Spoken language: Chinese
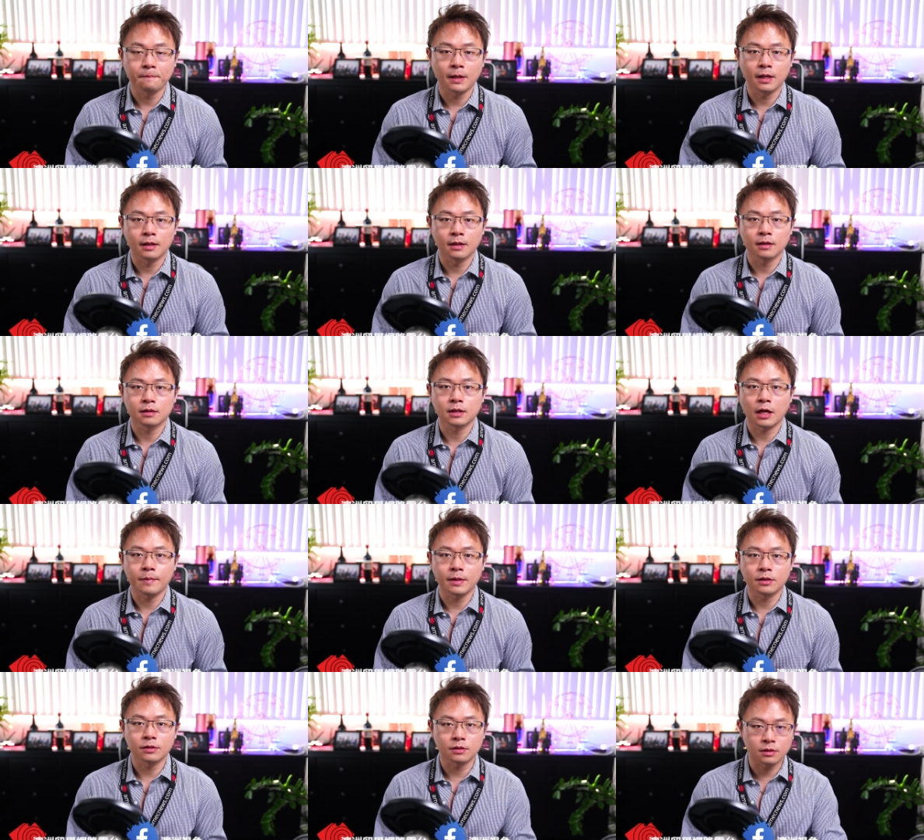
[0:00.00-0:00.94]
那台
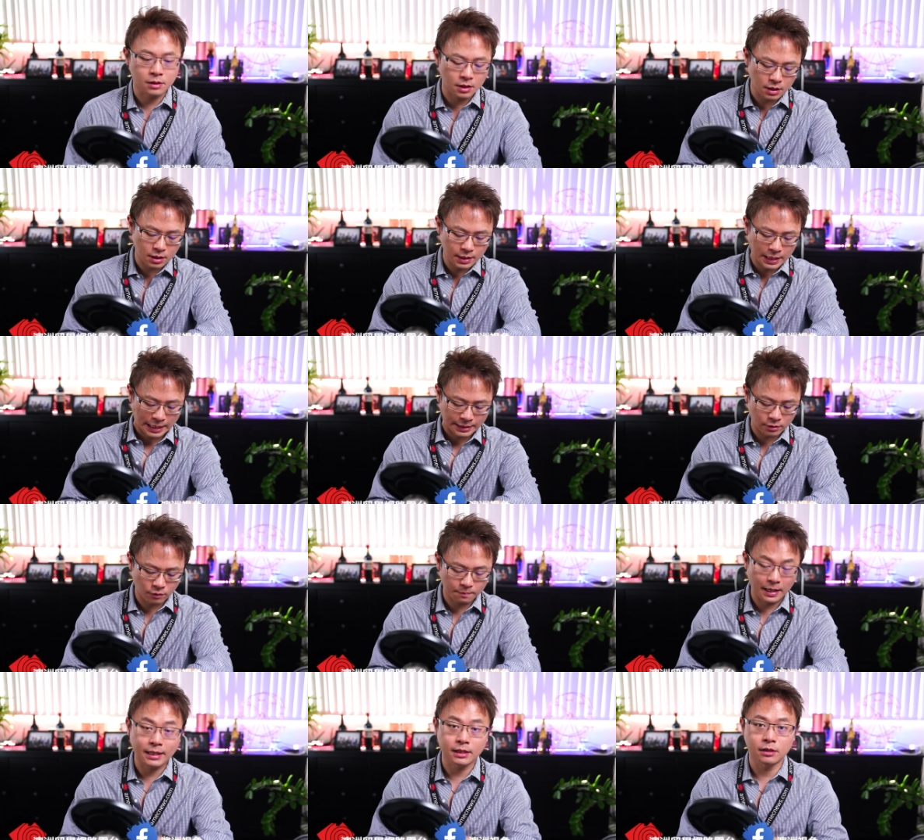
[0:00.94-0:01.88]
北时间一大早
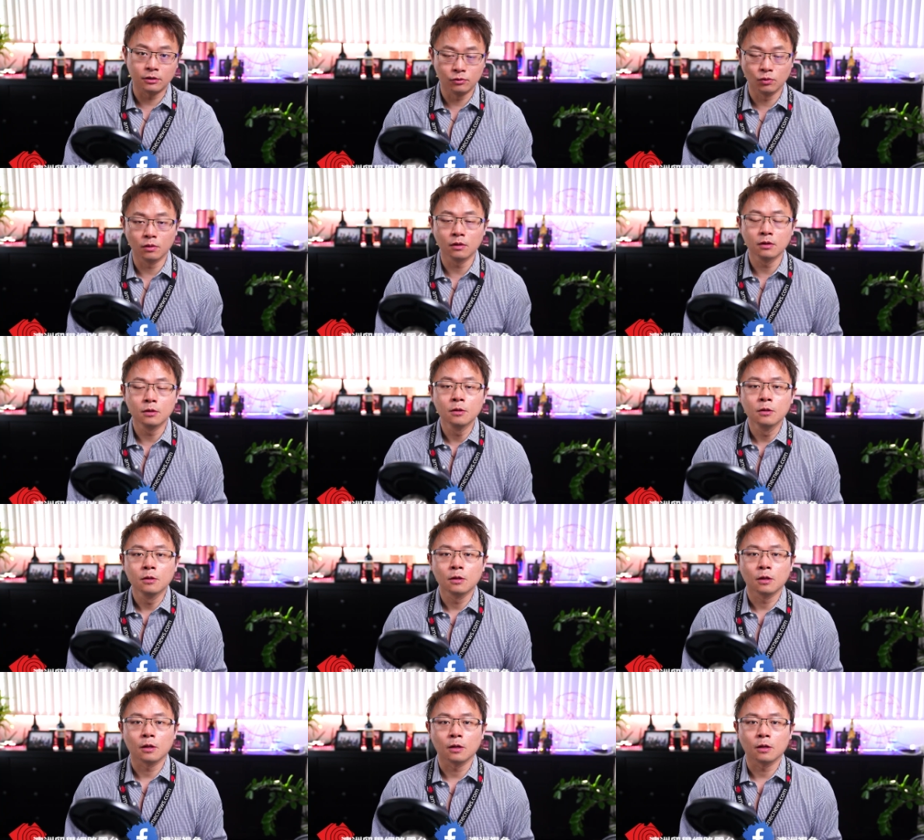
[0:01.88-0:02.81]
八点多，
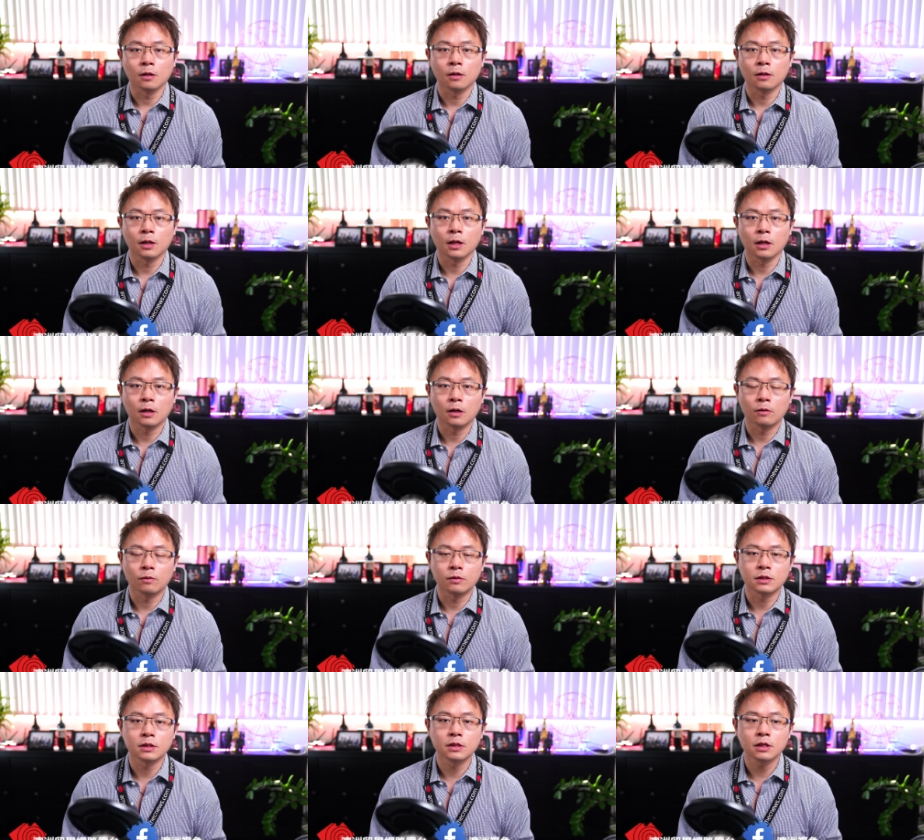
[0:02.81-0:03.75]
呃，那
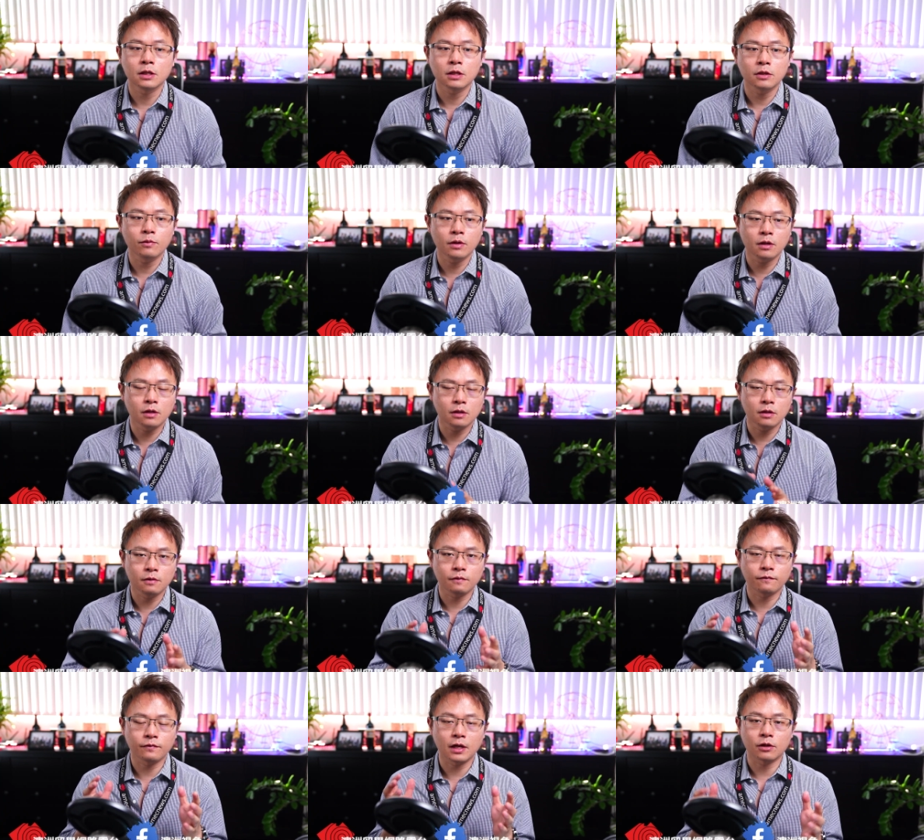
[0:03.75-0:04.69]
我今天因为
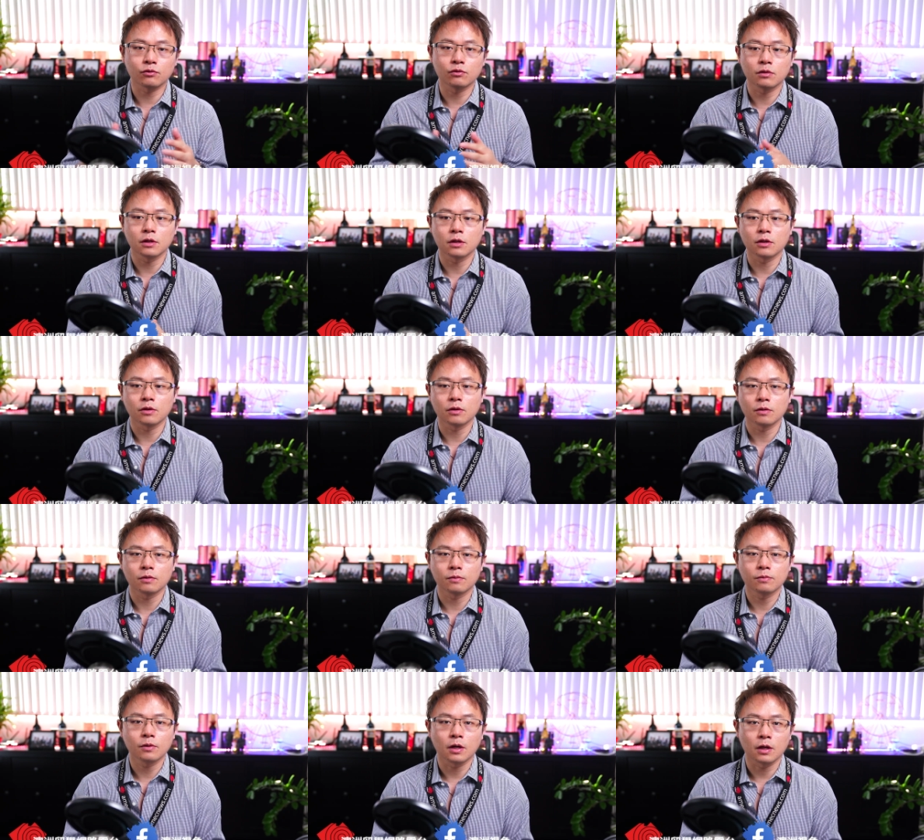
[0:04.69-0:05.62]
非常多的
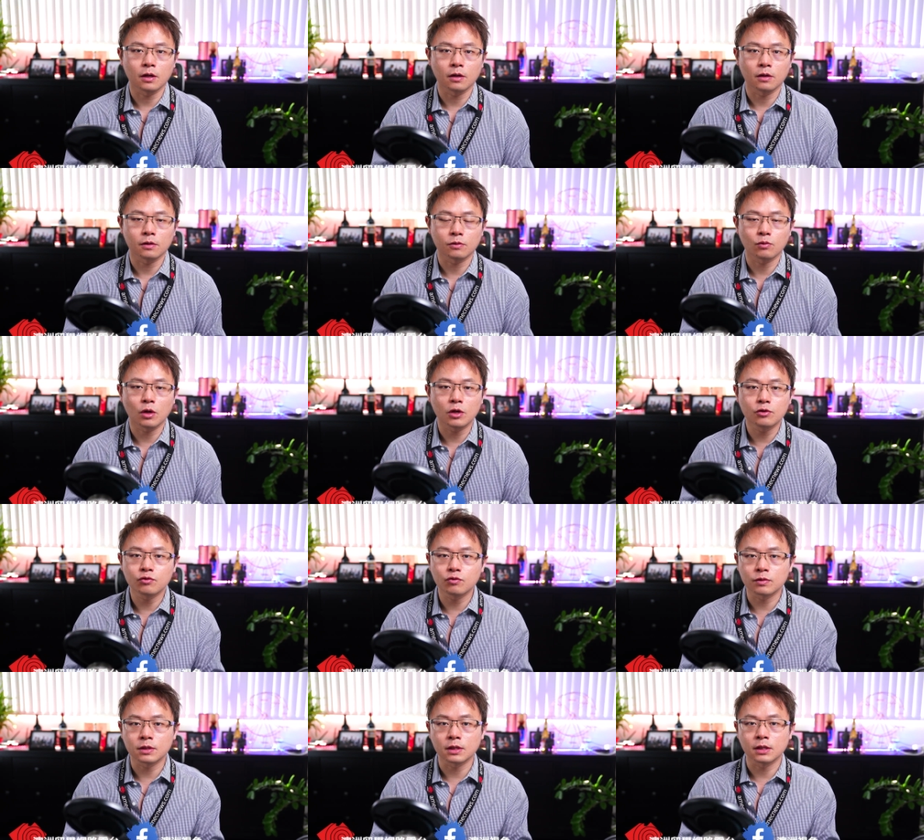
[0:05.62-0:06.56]
呃关
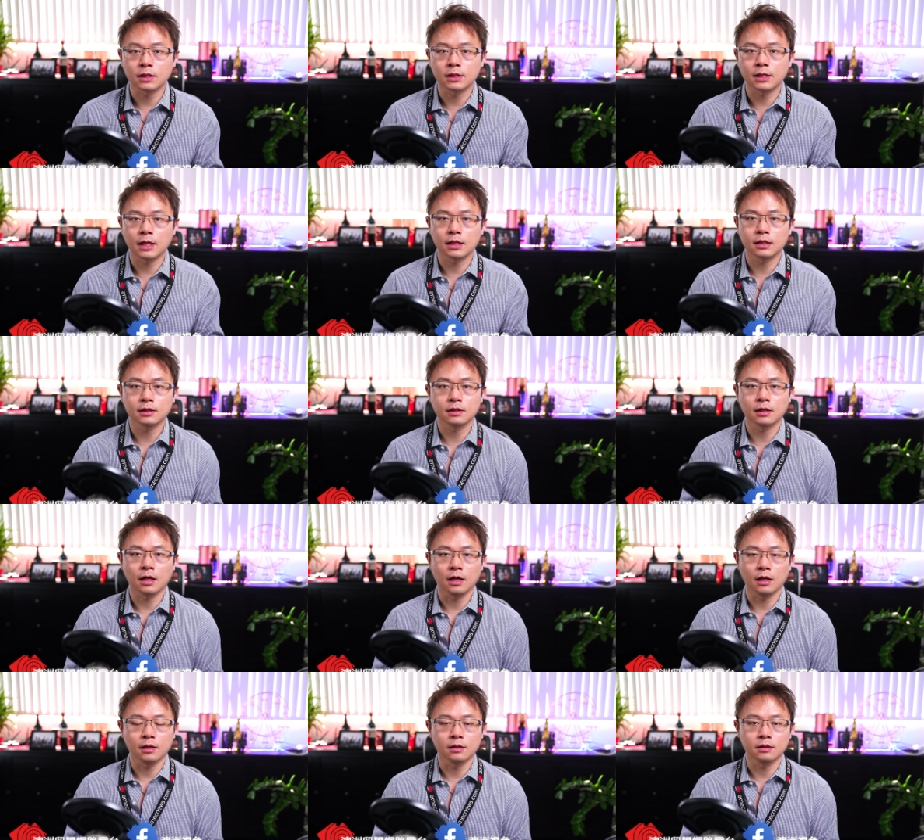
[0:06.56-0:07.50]
注这个香
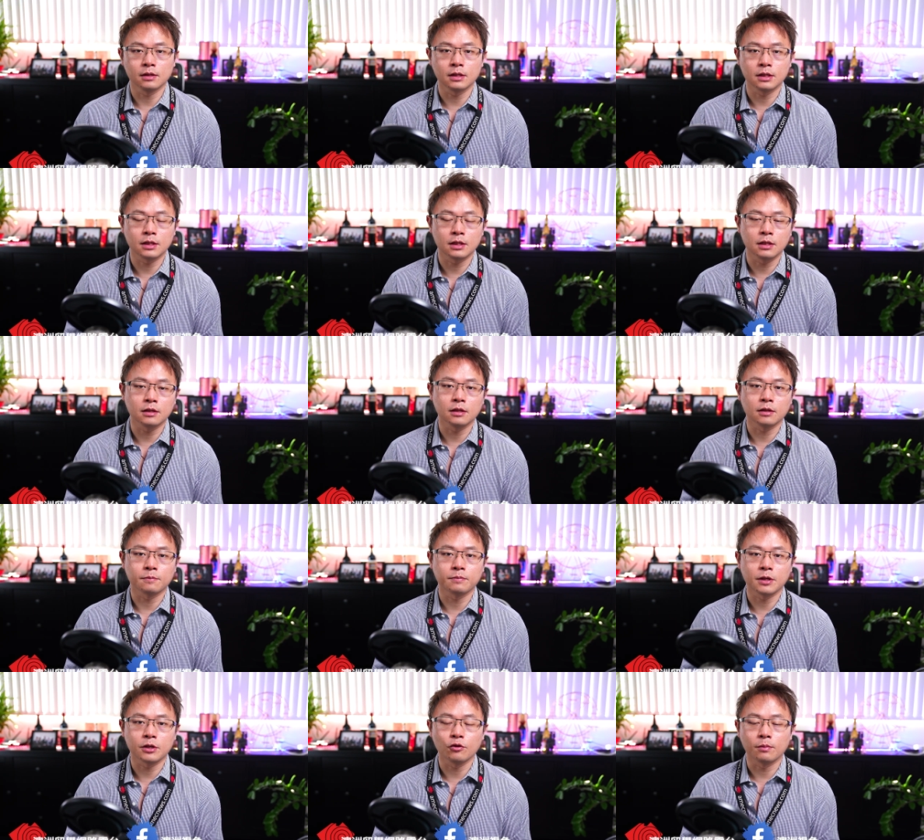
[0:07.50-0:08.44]
港议题的
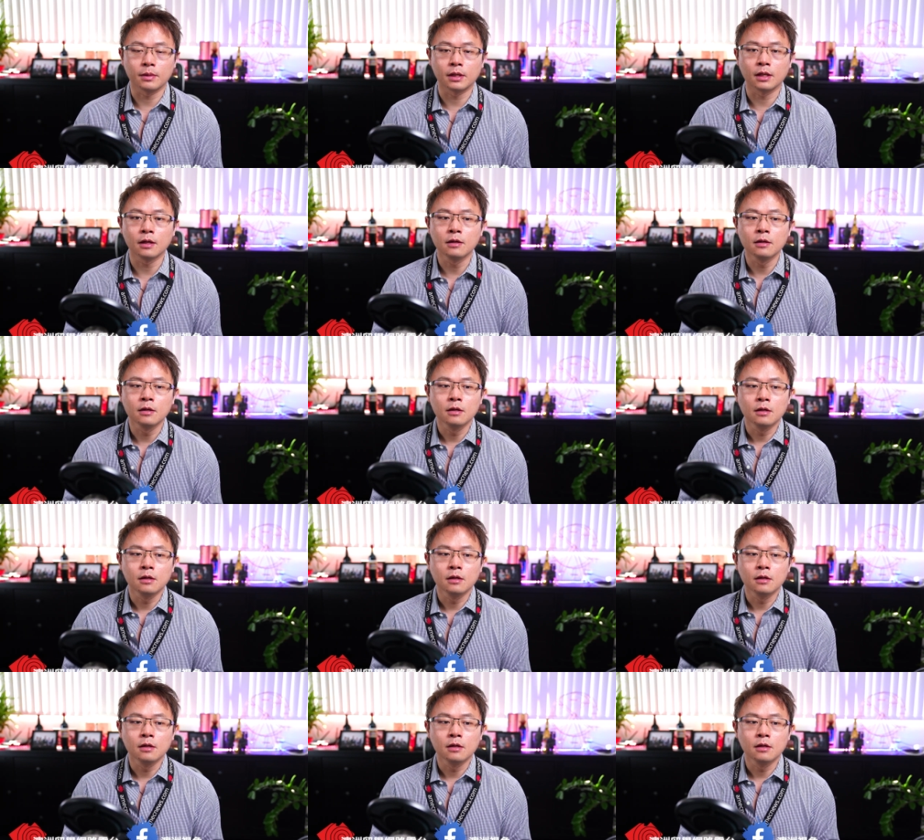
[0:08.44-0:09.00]
朋友们呢，